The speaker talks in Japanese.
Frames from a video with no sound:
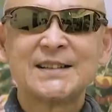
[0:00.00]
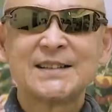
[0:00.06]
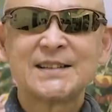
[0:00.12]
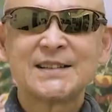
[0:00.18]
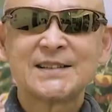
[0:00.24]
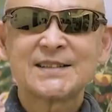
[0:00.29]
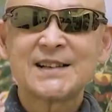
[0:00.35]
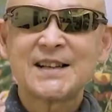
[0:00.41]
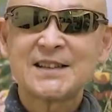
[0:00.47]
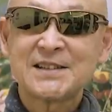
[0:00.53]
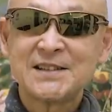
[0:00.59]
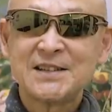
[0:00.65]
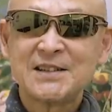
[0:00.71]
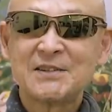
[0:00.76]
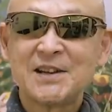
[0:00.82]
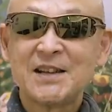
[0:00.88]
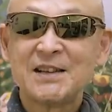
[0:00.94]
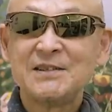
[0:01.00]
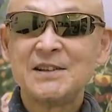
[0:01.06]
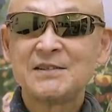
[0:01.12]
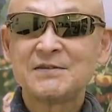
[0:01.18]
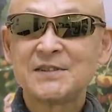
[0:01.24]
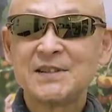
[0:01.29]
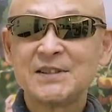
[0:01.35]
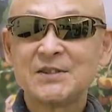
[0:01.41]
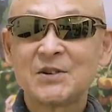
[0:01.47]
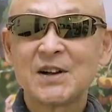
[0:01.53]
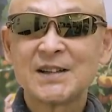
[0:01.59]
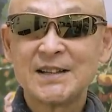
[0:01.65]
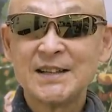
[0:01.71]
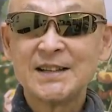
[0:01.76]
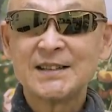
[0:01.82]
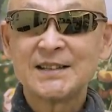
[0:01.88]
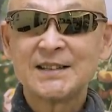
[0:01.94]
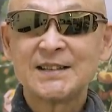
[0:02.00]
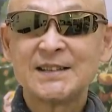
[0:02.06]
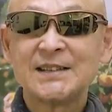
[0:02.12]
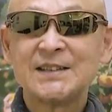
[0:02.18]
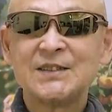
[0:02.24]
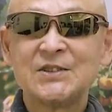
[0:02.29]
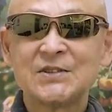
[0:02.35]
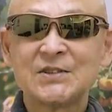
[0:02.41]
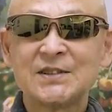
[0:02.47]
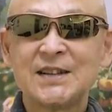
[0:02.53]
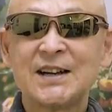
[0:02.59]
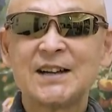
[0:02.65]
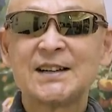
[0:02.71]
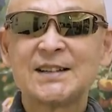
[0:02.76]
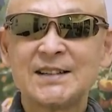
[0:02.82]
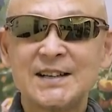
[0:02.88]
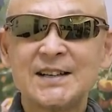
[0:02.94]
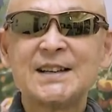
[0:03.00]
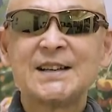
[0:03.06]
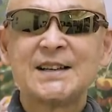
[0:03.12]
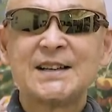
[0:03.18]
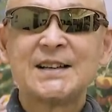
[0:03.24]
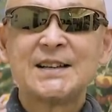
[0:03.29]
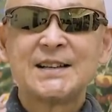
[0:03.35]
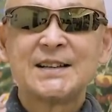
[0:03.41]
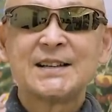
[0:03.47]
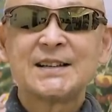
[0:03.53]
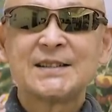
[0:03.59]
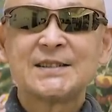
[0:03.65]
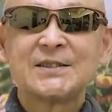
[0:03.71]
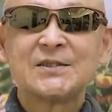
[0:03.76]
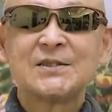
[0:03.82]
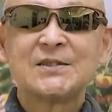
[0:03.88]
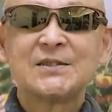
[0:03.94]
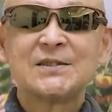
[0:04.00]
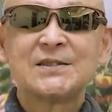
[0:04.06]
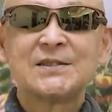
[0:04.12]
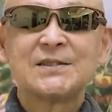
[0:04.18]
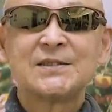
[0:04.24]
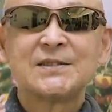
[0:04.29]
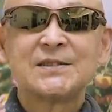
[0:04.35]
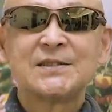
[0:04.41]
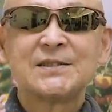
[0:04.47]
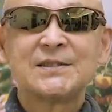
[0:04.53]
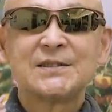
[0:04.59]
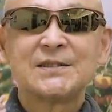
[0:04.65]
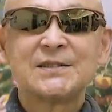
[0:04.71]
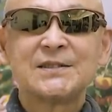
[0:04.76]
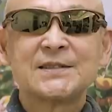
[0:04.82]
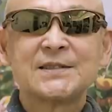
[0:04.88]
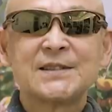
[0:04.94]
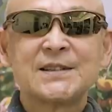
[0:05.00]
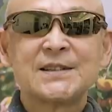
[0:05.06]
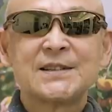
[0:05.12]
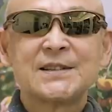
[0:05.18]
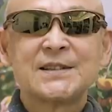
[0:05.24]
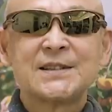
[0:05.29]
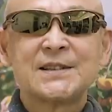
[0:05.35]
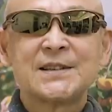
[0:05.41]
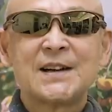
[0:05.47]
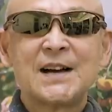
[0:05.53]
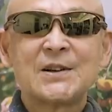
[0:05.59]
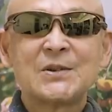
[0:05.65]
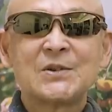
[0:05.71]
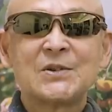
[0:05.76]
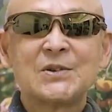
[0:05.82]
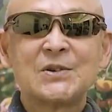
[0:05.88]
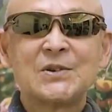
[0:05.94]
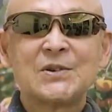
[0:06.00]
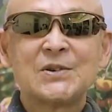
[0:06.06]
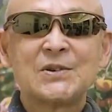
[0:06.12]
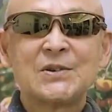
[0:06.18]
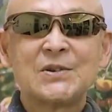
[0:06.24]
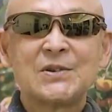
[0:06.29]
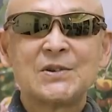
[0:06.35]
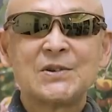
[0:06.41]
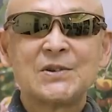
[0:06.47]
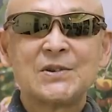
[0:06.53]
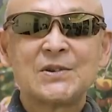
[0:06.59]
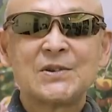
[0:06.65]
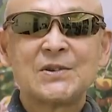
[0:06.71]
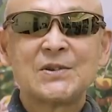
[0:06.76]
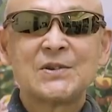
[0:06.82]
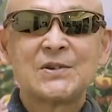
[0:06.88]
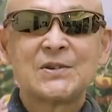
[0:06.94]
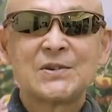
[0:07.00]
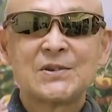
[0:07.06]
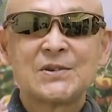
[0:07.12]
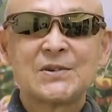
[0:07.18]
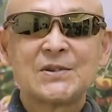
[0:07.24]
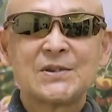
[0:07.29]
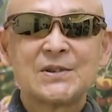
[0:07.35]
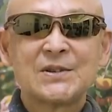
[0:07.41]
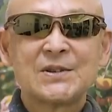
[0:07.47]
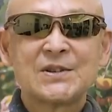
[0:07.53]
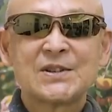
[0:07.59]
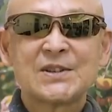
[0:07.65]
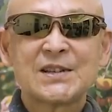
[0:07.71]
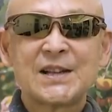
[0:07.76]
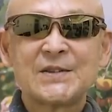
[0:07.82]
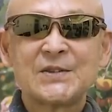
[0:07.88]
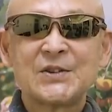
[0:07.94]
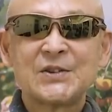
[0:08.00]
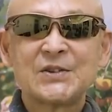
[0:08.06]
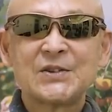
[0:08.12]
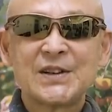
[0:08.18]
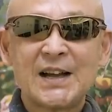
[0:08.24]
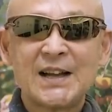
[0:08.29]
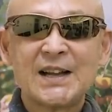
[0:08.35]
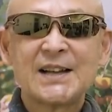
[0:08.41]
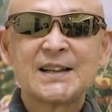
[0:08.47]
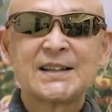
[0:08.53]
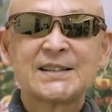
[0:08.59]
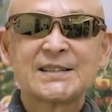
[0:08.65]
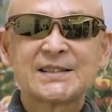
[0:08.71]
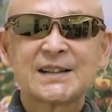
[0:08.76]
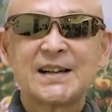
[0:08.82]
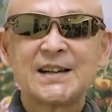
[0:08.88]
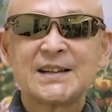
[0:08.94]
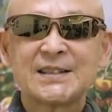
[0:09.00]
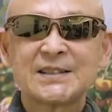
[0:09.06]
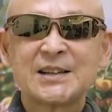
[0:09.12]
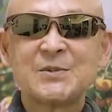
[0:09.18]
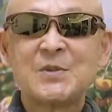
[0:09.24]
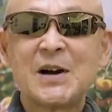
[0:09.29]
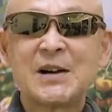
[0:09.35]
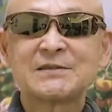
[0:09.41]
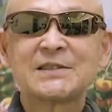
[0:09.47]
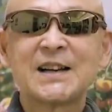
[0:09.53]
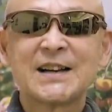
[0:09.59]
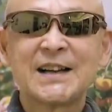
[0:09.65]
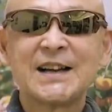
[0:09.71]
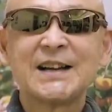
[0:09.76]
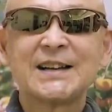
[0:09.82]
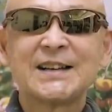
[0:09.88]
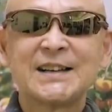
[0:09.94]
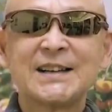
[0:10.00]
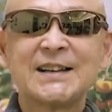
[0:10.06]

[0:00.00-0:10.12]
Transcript: うん、最近では NFT とかね、うん、いろんなあのー、暗号資産のような使い方もあるから